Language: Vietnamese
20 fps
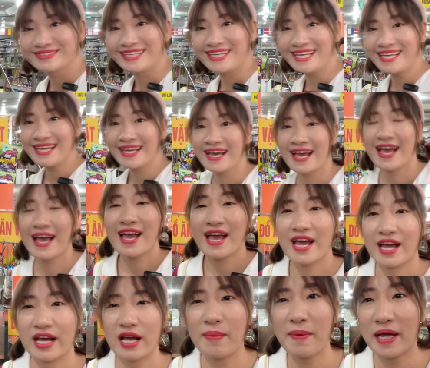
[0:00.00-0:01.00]
Ý,
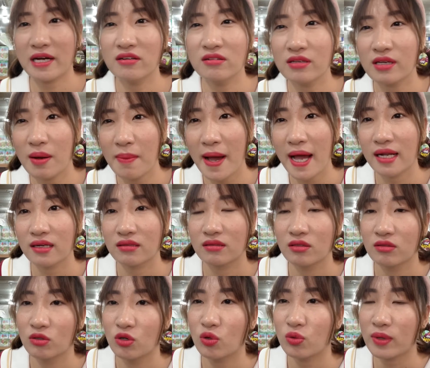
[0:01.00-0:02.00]
các bạn ơi các bạn
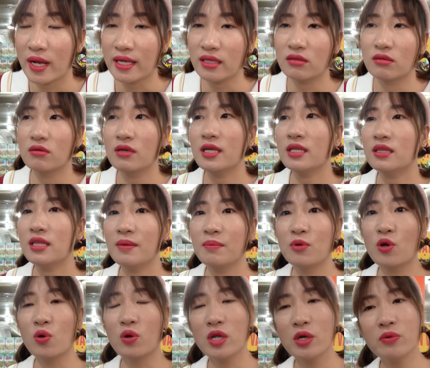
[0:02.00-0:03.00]
từ lúc nãy tớ đi tìm
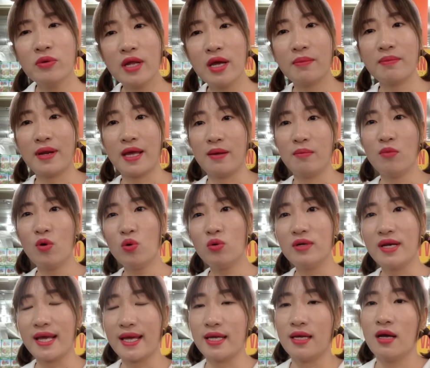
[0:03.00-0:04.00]
đồ lưu niệm này bút
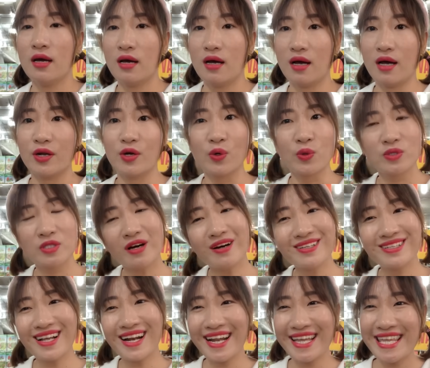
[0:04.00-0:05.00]
này à, đồ
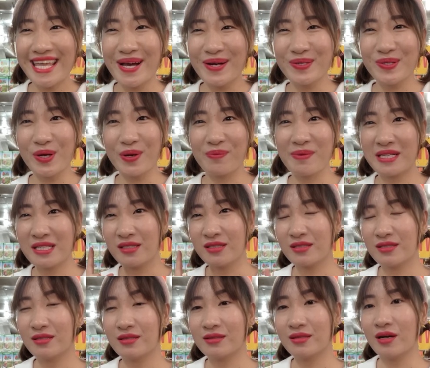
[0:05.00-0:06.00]
chơi rất là nhiều rồi bây giờ
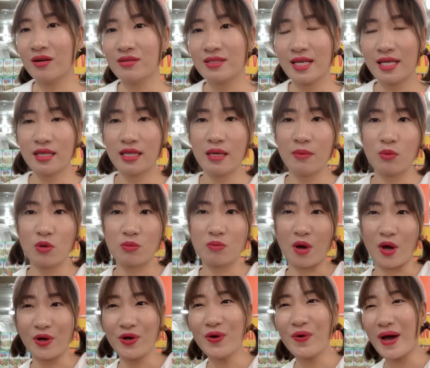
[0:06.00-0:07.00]
tớ sẽ tìm một
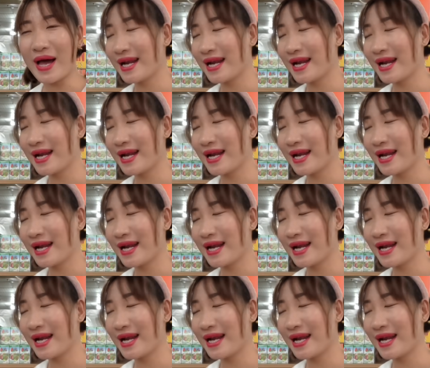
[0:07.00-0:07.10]
món đồ